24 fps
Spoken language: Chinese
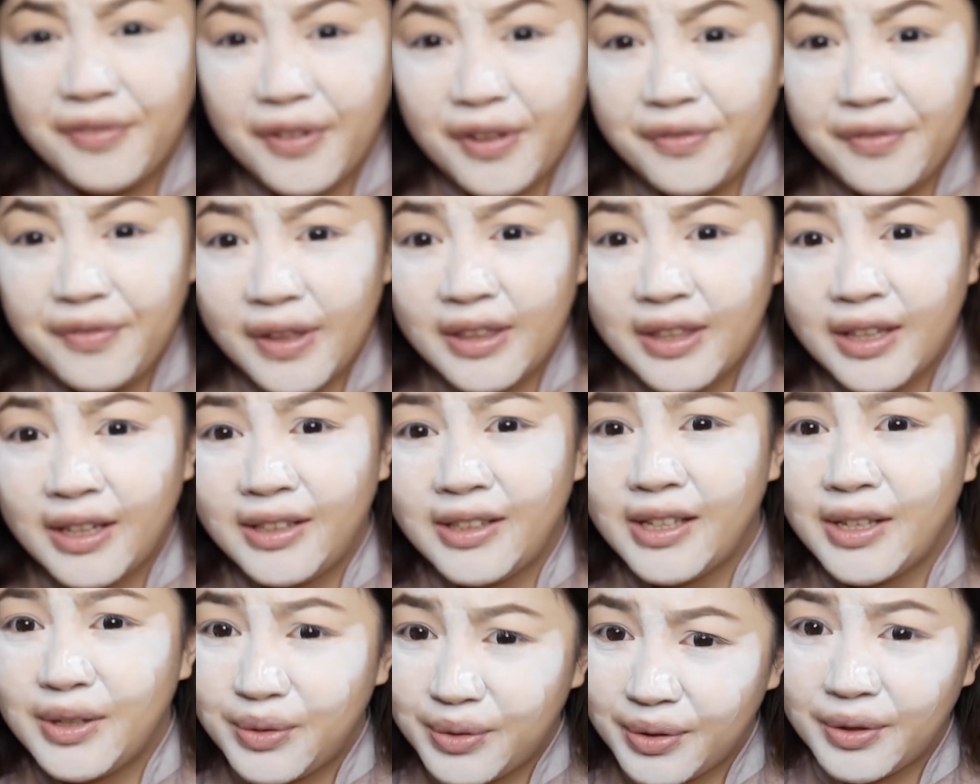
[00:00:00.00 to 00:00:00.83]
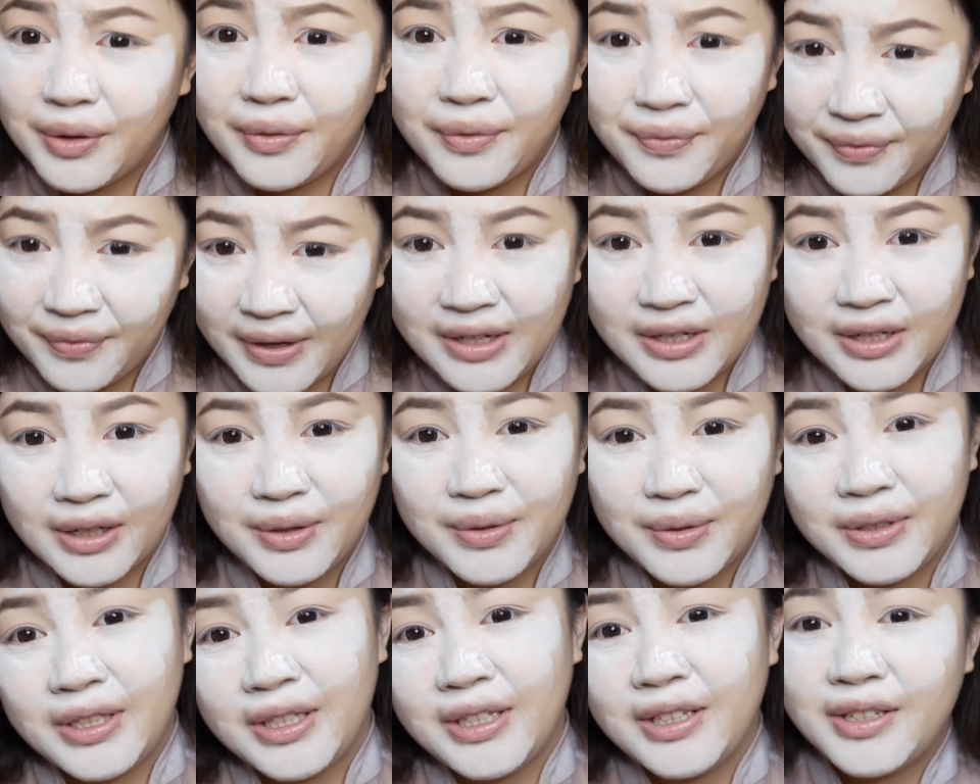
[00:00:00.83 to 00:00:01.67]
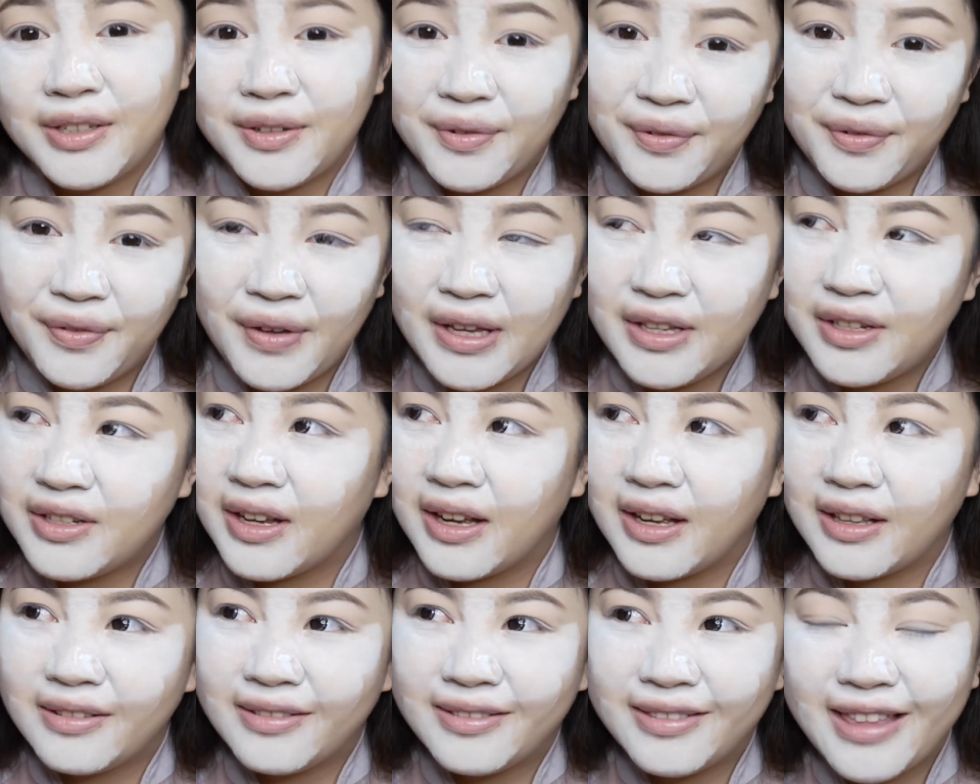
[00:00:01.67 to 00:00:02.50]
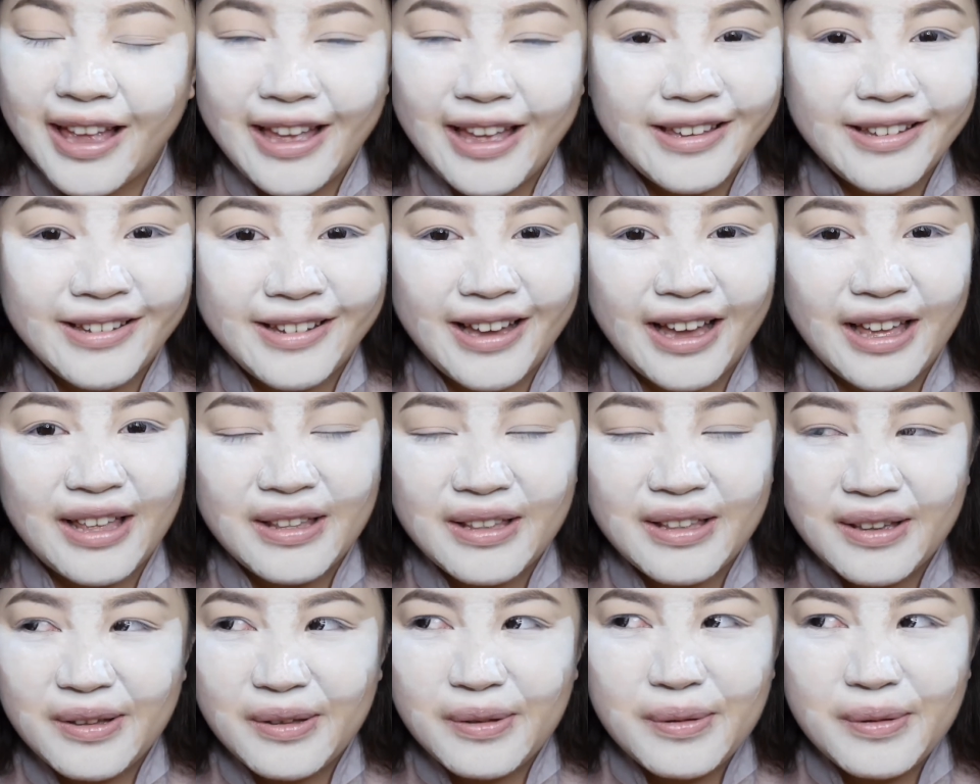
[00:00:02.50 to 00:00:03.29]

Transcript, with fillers: 粉粉嫩嫩却又非常有气质、非常带感、